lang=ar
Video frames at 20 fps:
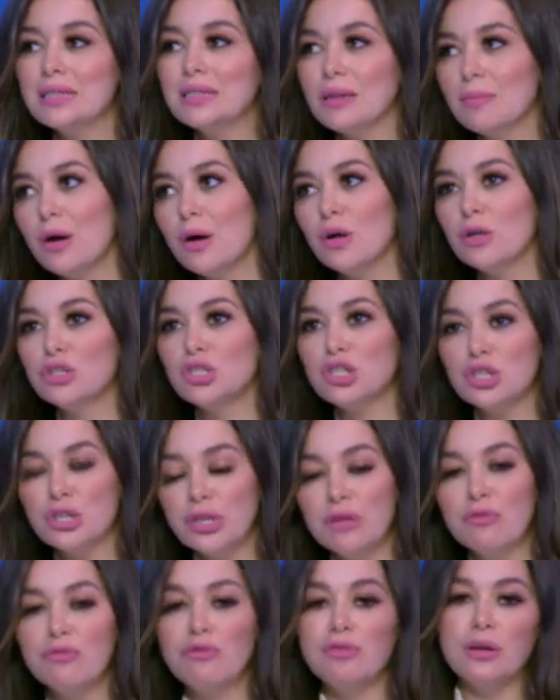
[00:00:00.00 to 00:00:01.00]
27%
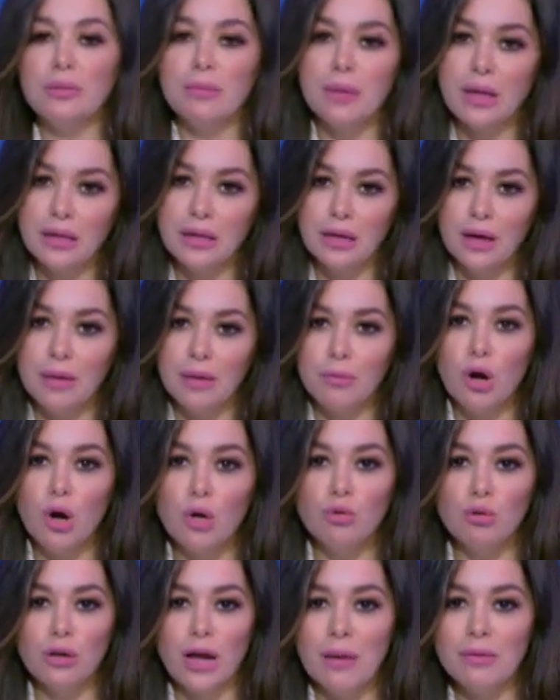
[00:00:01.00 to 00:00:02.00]

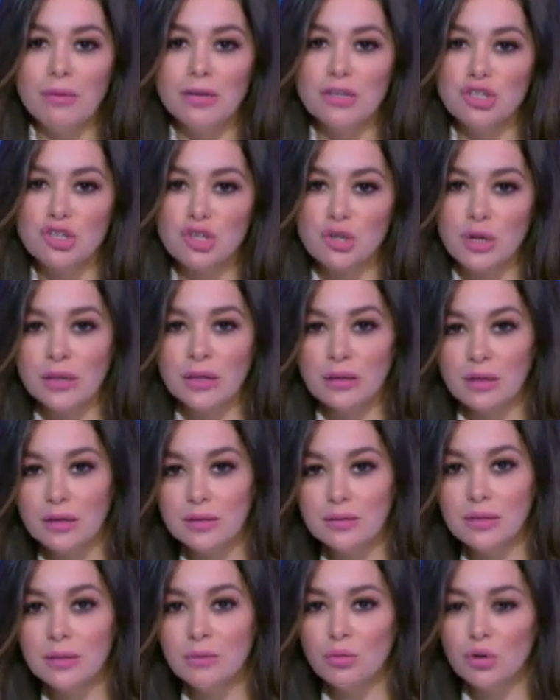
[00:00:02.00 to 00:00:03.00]
بحلول عام
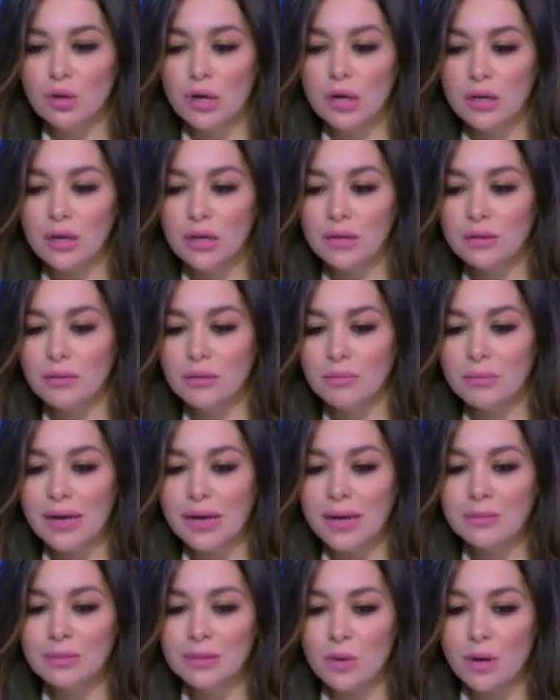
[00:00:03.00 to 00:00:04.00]
2030 مقارنه ب
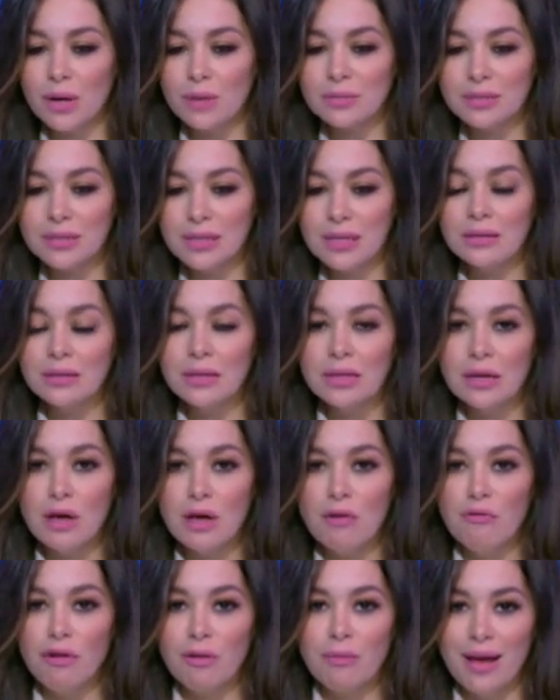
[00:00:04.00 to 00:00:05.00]

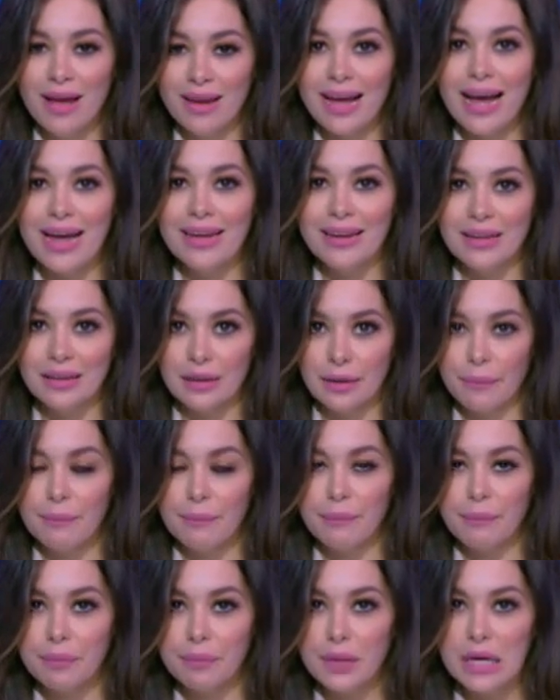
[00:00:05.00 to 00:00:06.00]
55% الحاليه.
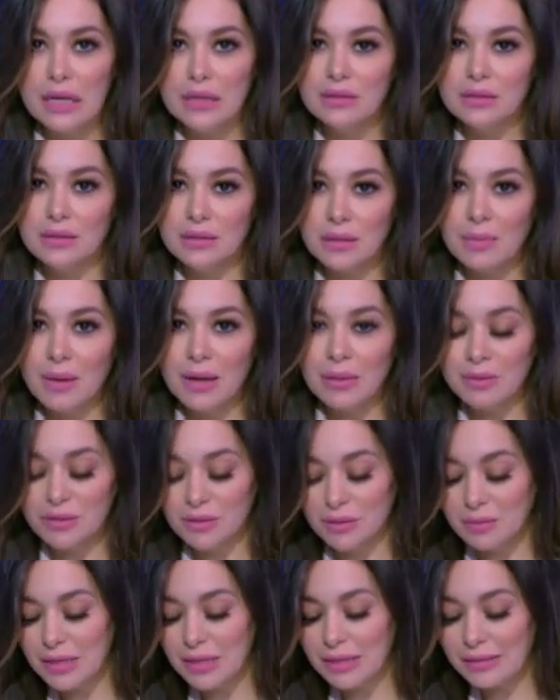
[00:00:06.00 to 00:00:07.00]
دي طبعا
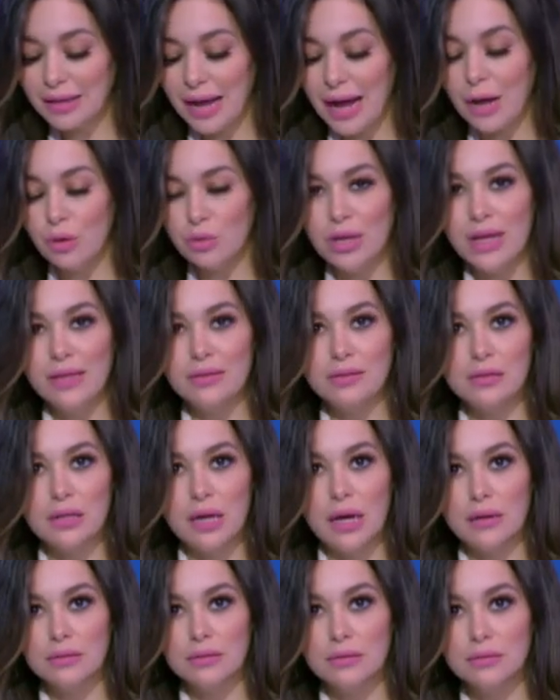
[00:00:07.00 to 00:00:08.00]
من ضمن التعهدات
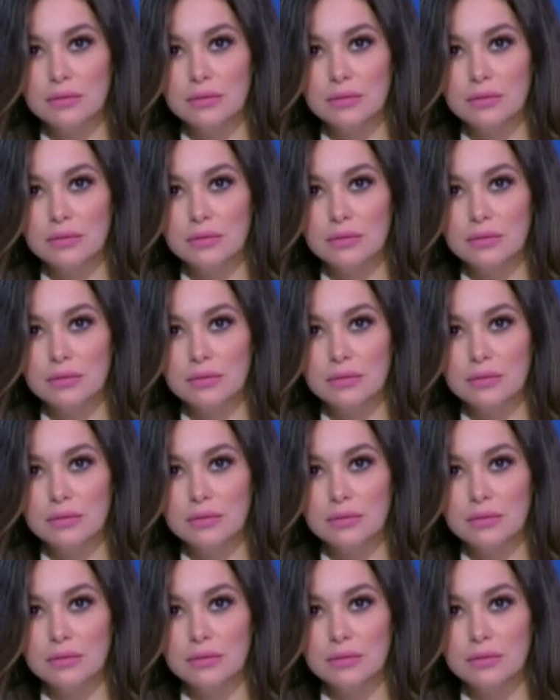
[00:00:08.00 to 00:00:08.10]
يعني.